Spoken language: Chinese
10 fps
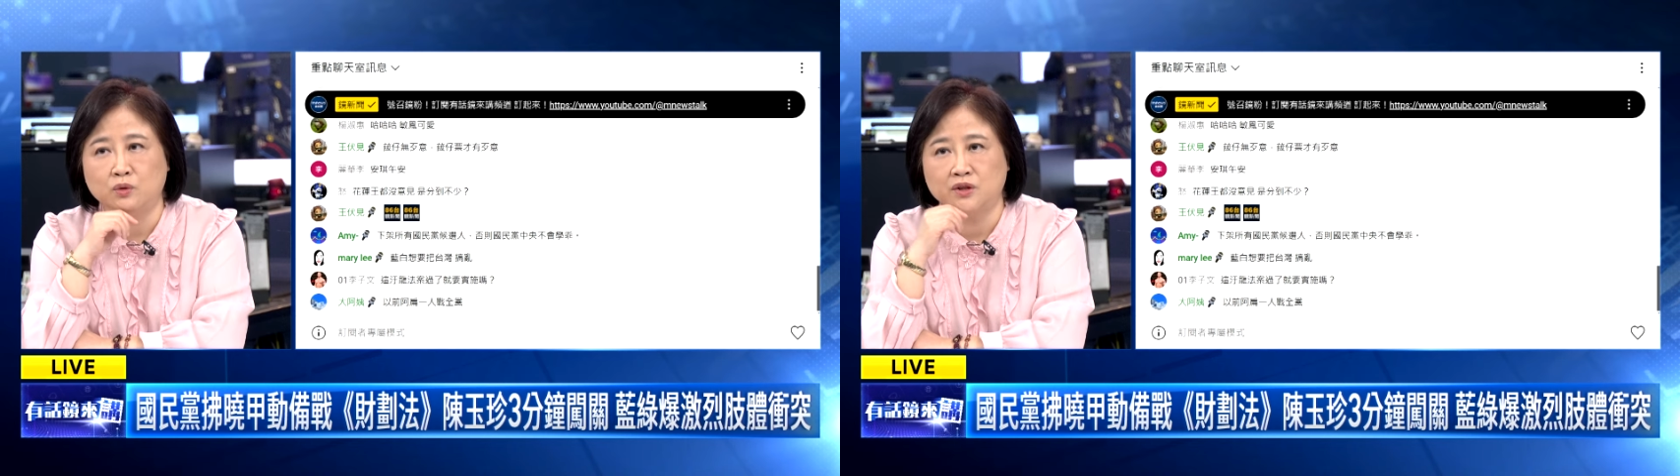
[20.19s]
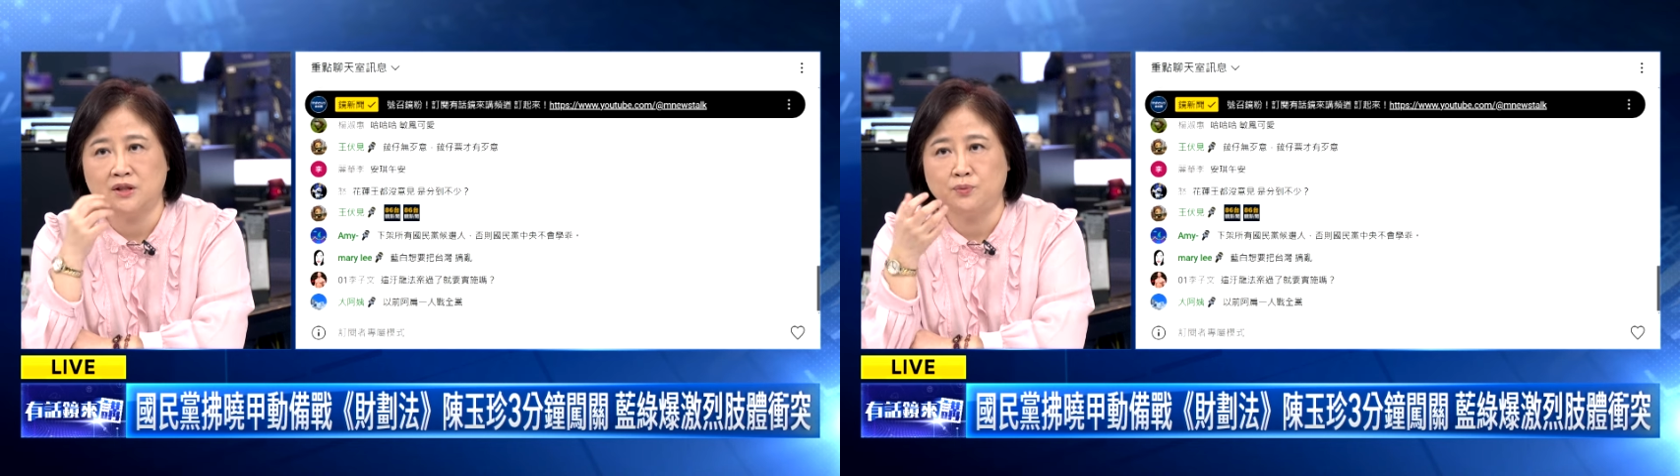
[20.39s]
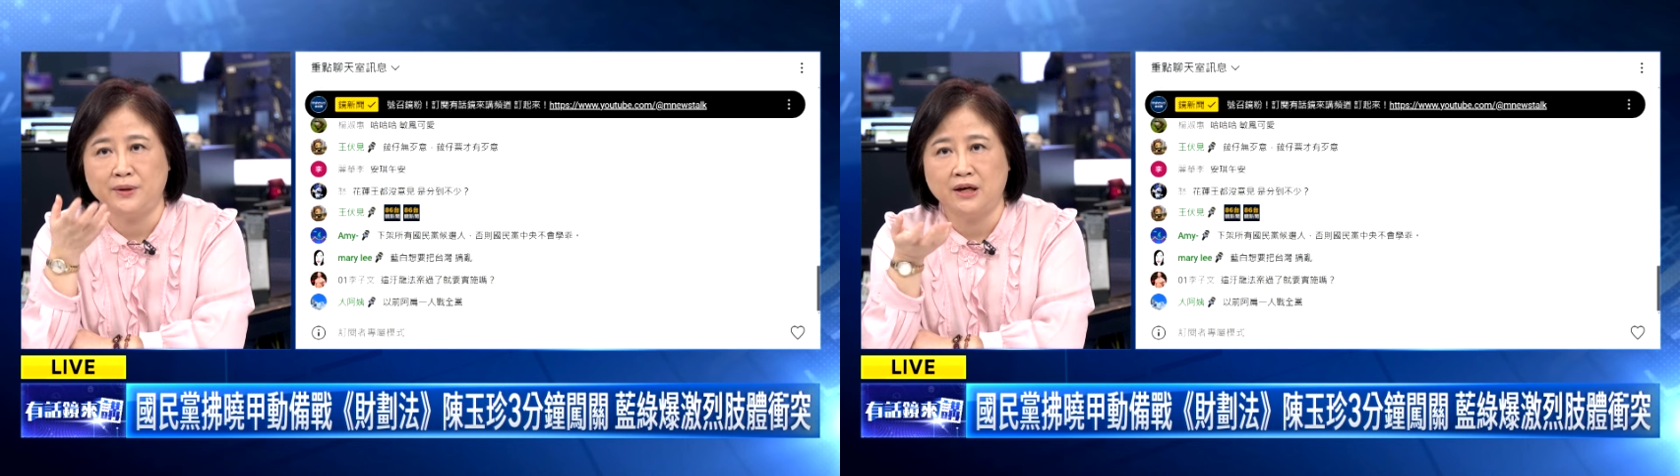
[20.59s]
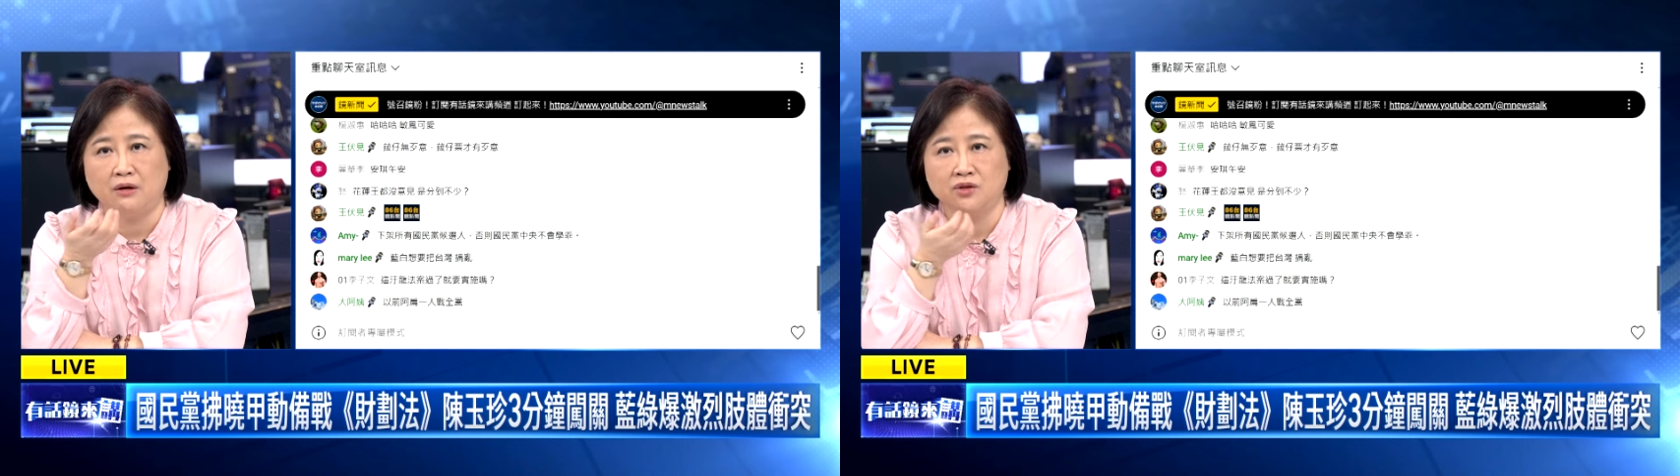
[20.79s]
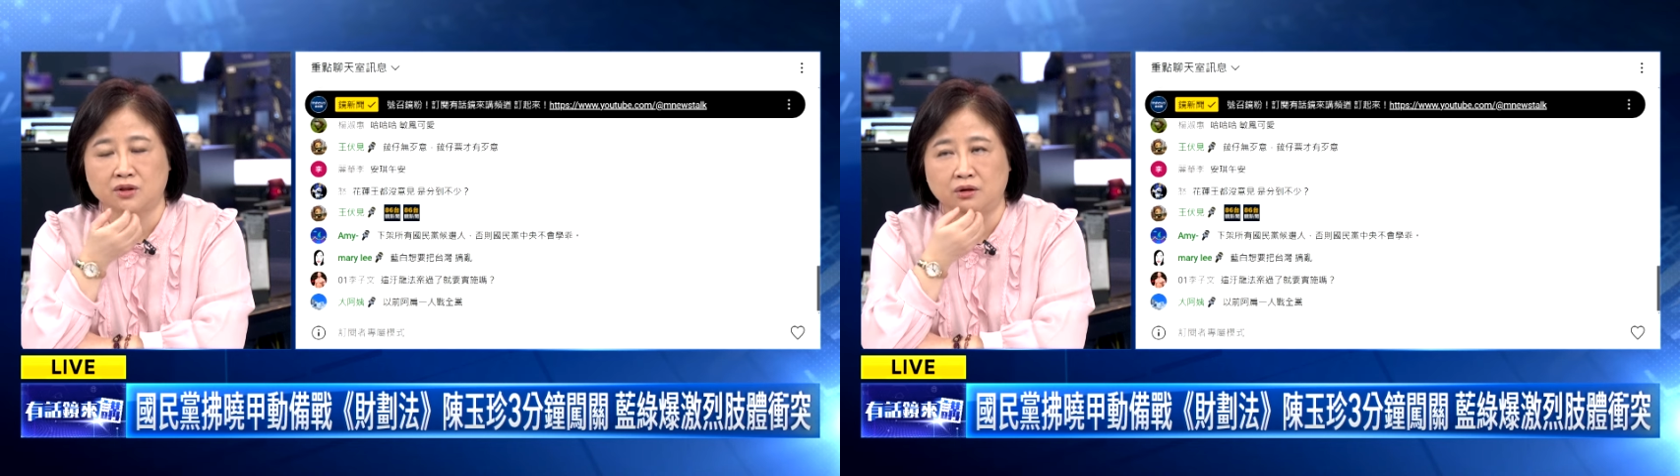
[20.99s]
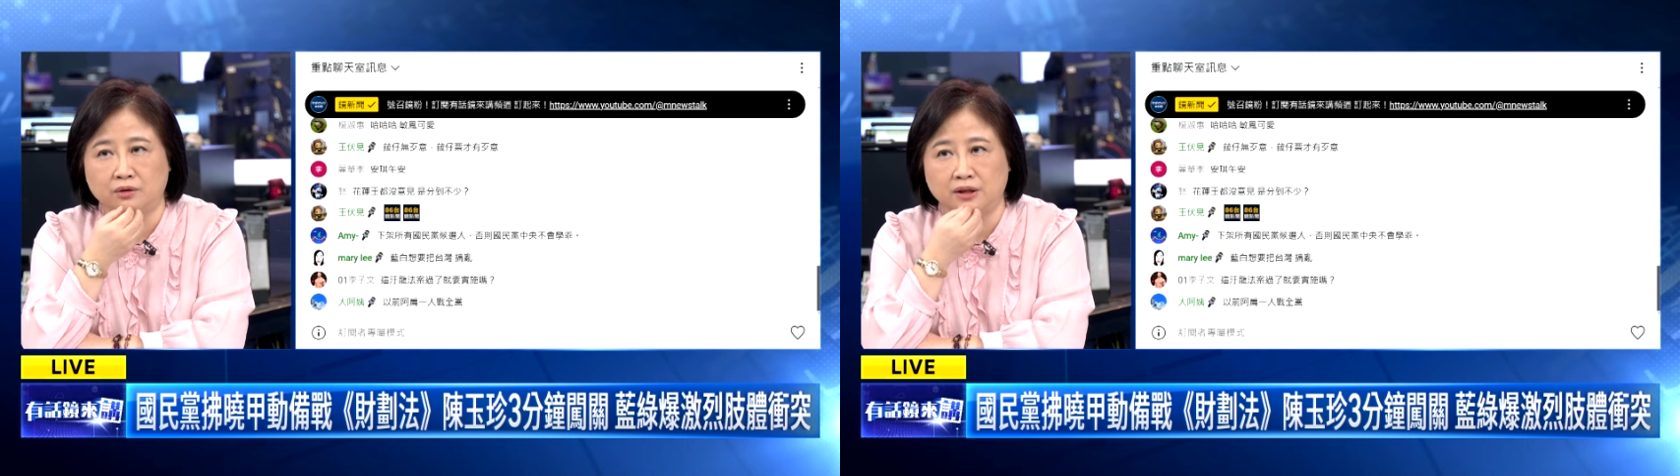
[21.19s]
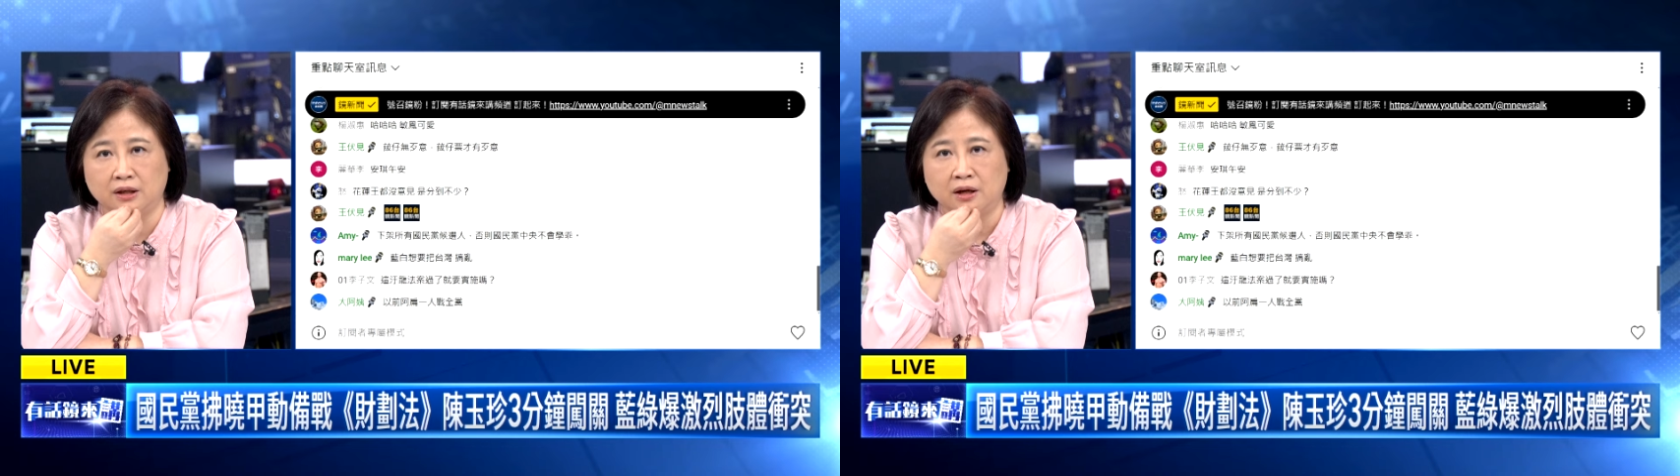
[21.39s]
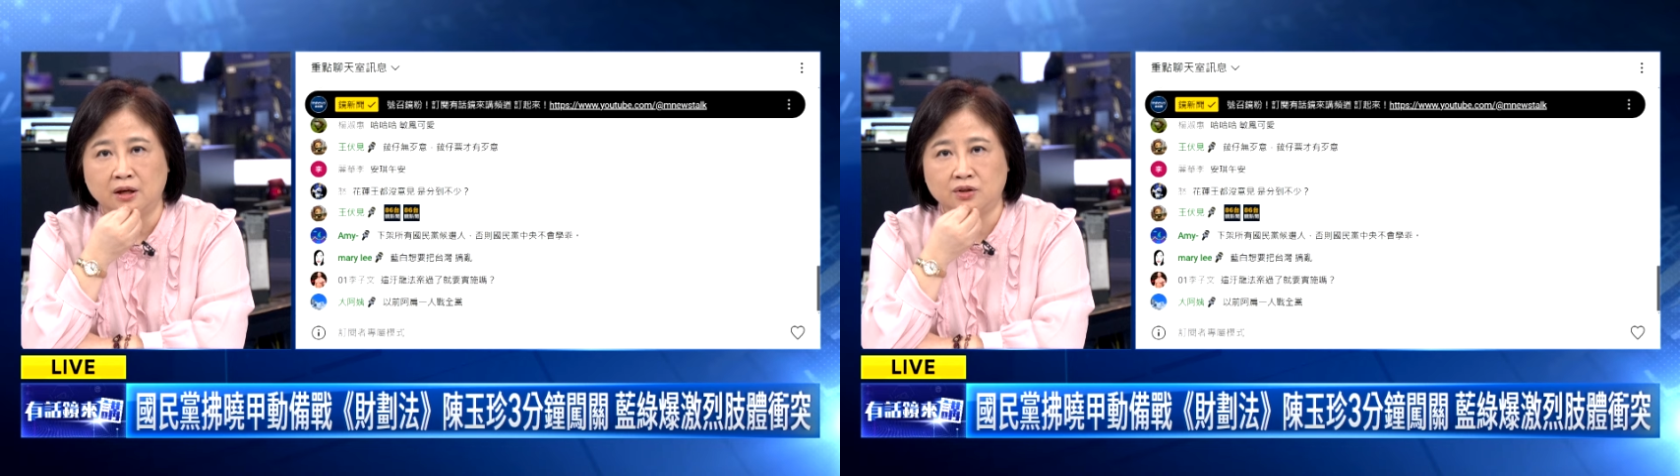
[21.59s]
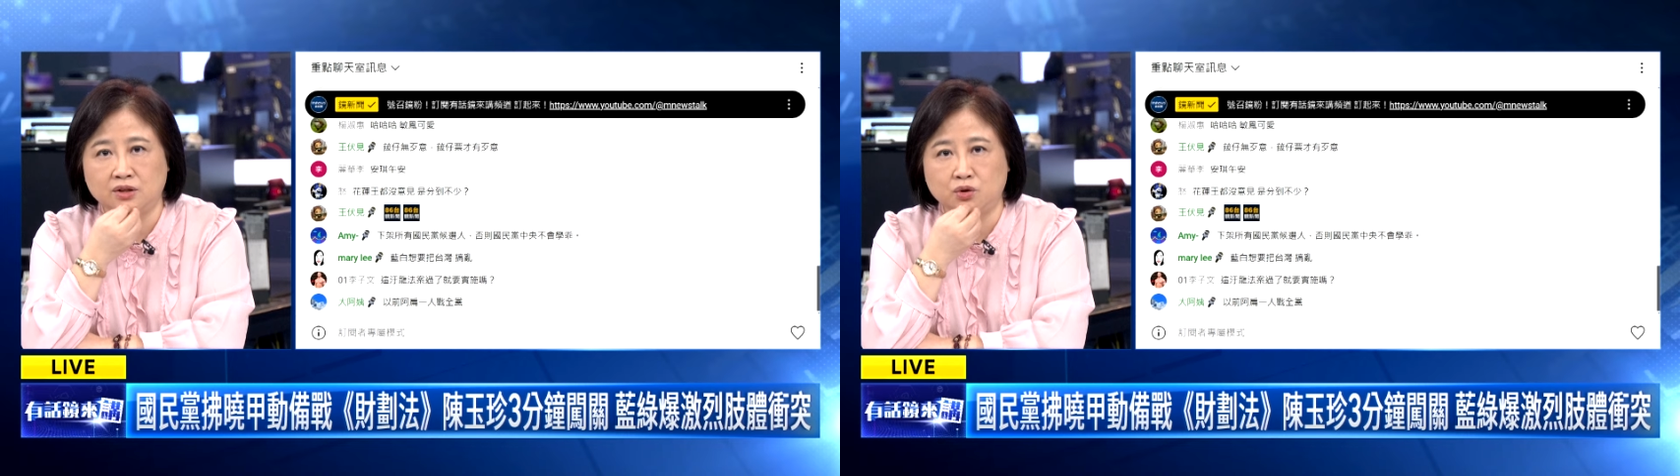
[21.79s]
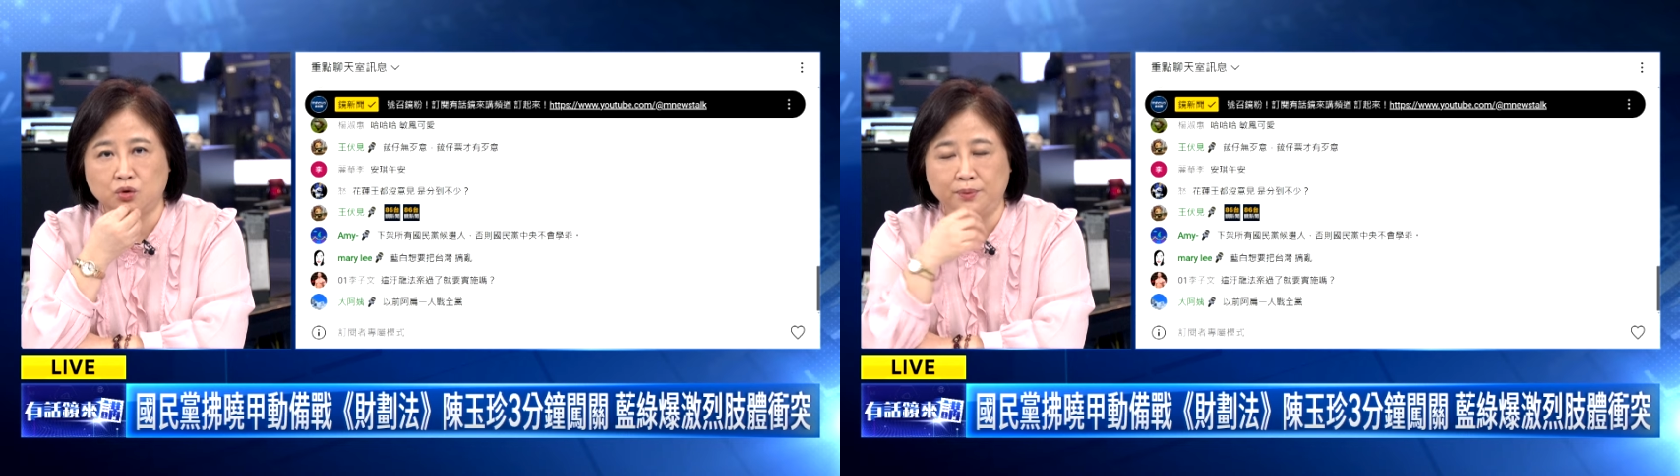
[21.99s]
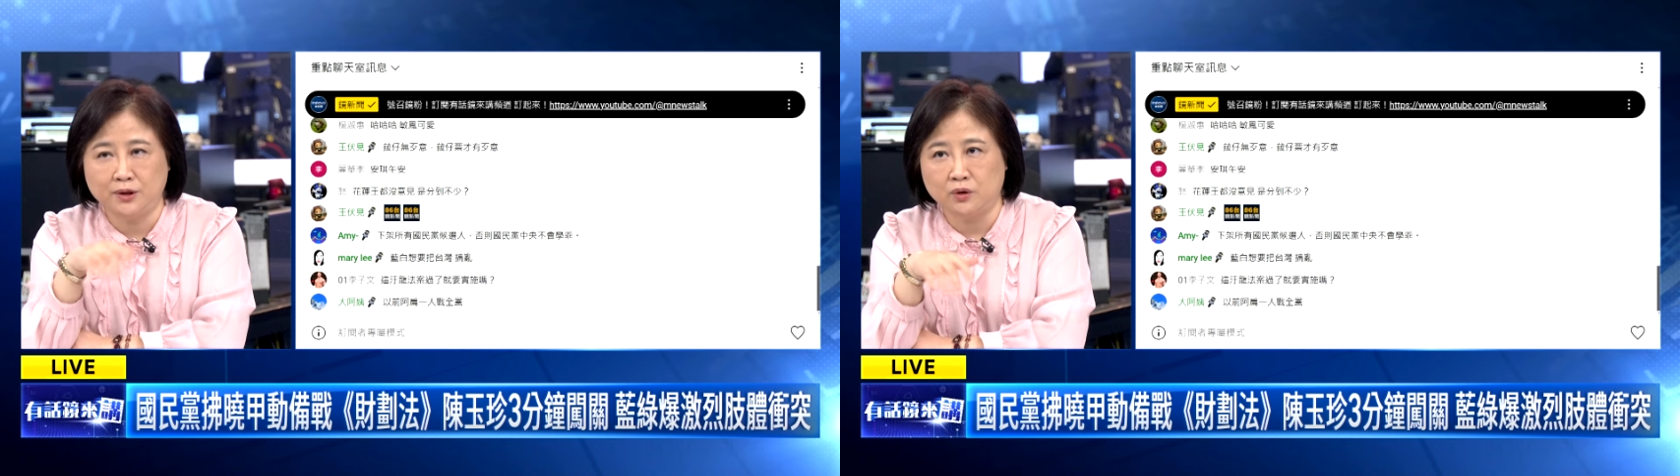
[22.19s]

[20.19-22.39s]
或是必要时候的支出，